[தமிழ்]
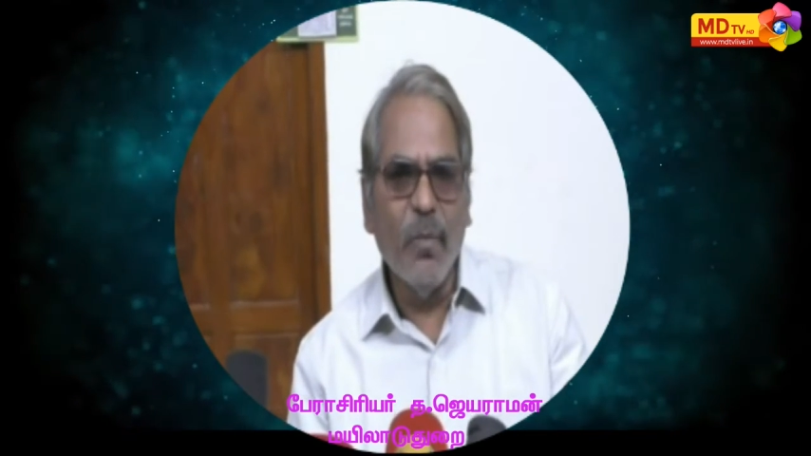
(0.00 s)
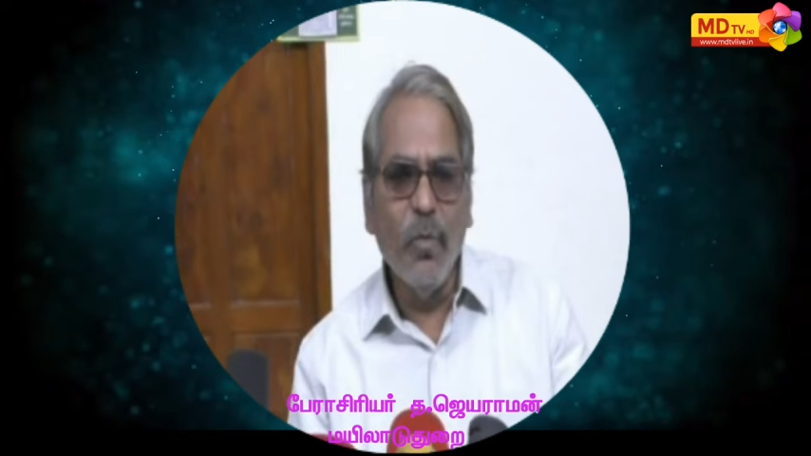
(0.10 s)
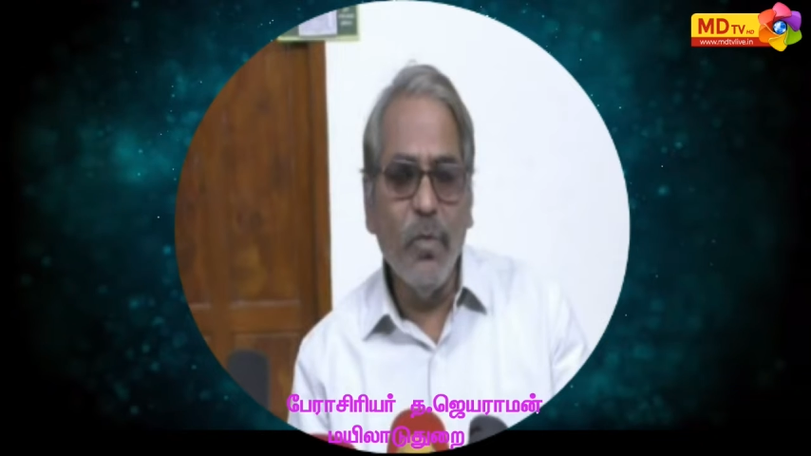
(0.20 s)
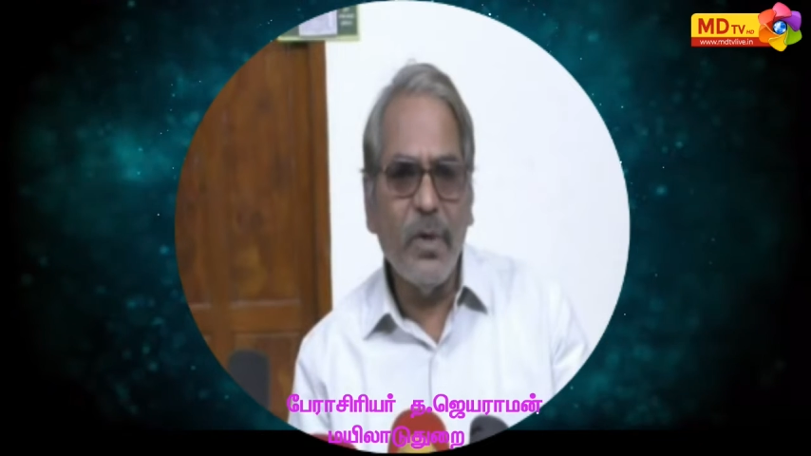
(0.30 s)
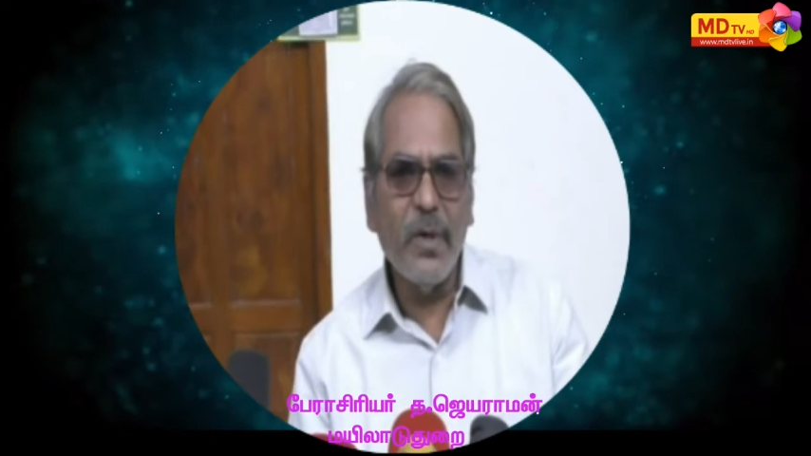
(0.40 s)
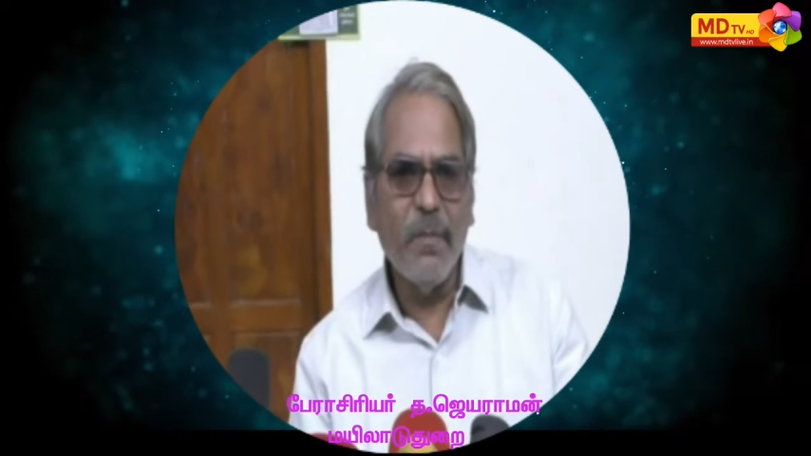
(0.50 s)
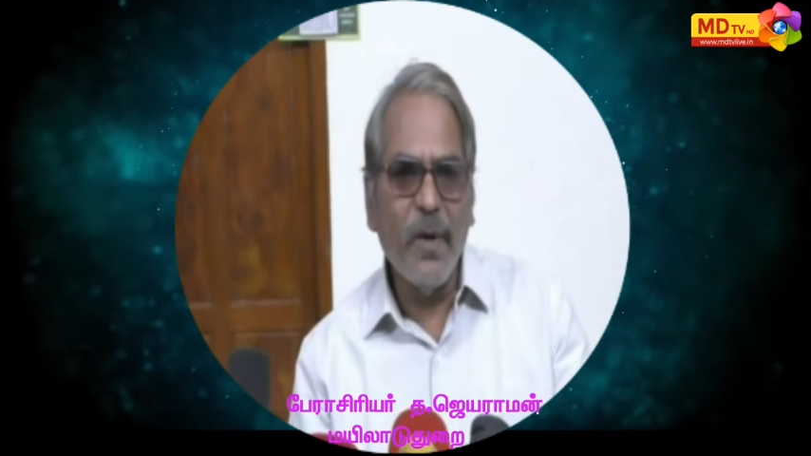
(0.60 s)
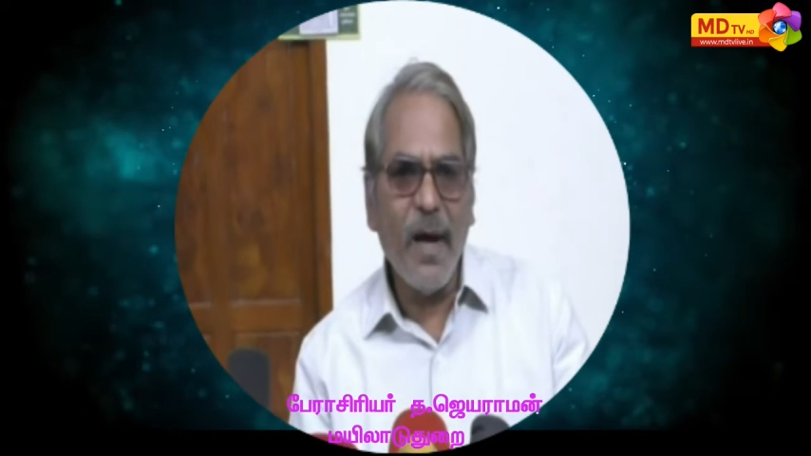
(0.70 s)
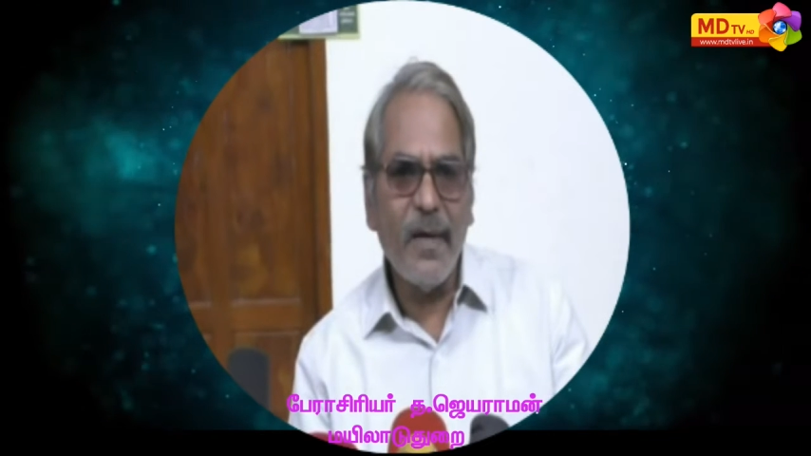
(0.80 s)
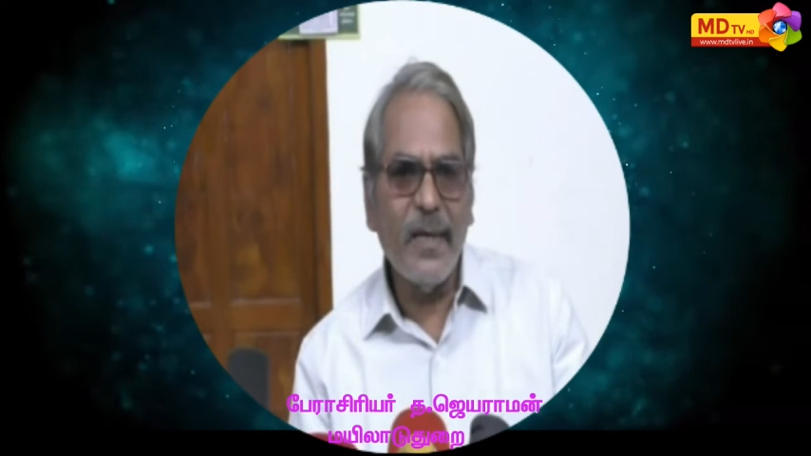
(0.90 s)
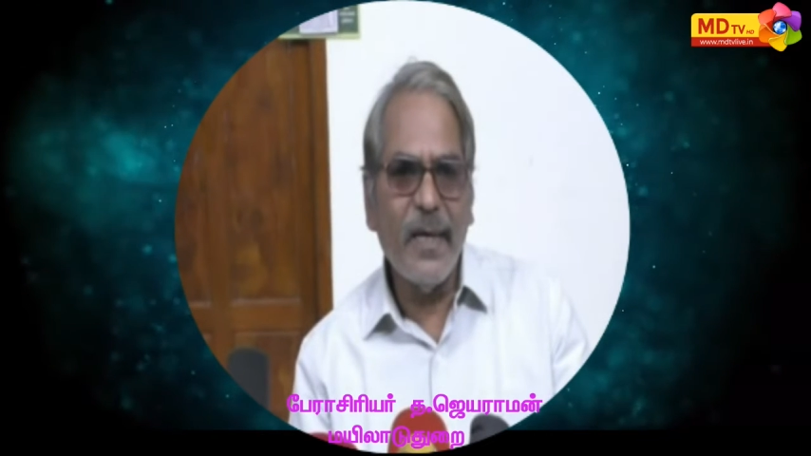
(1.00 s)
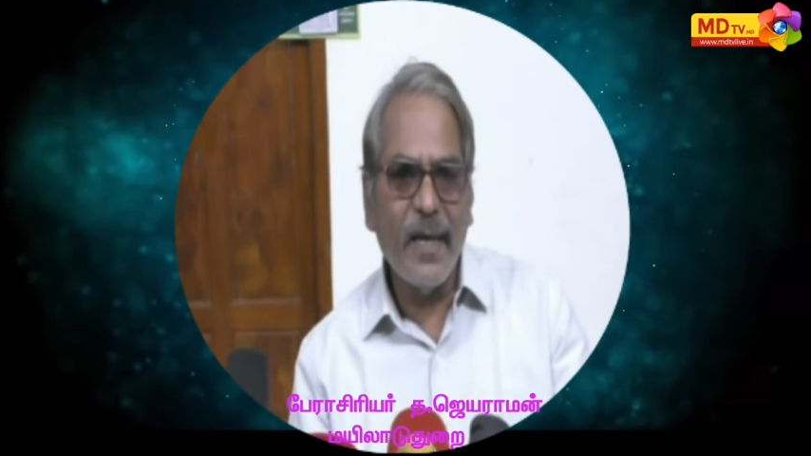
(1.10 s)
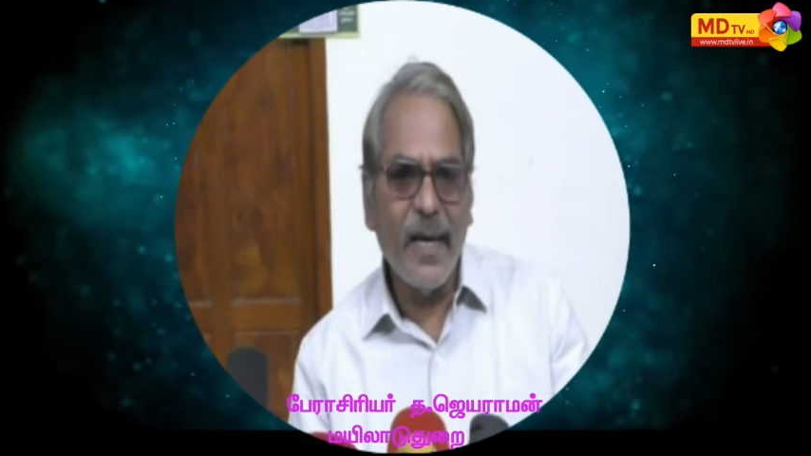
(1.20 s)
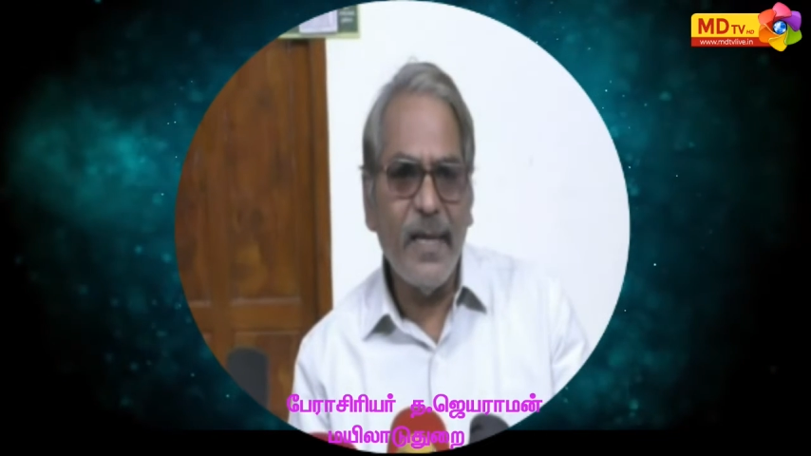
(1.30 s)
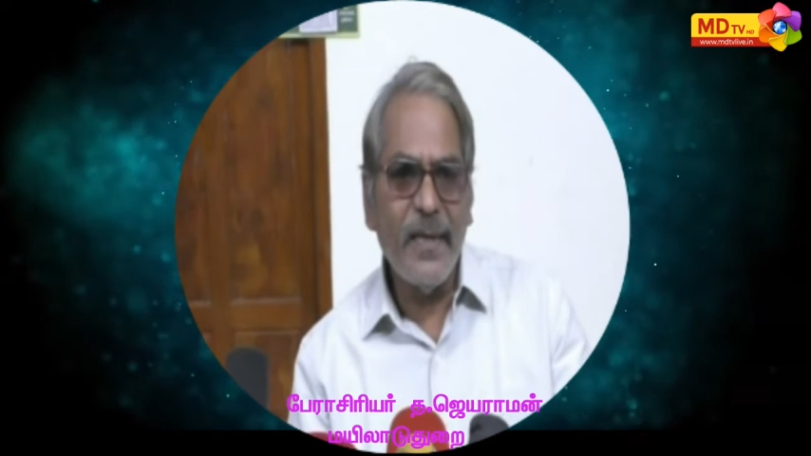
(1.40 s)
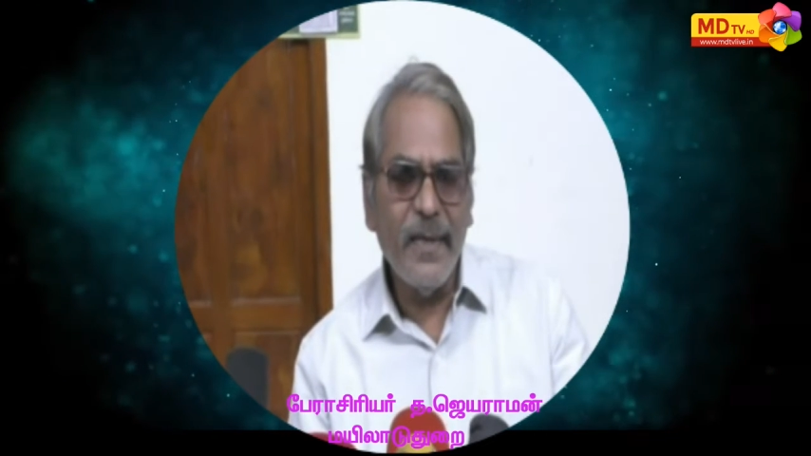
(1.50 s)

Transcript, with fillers: மூன்று பிளாக்குகளில்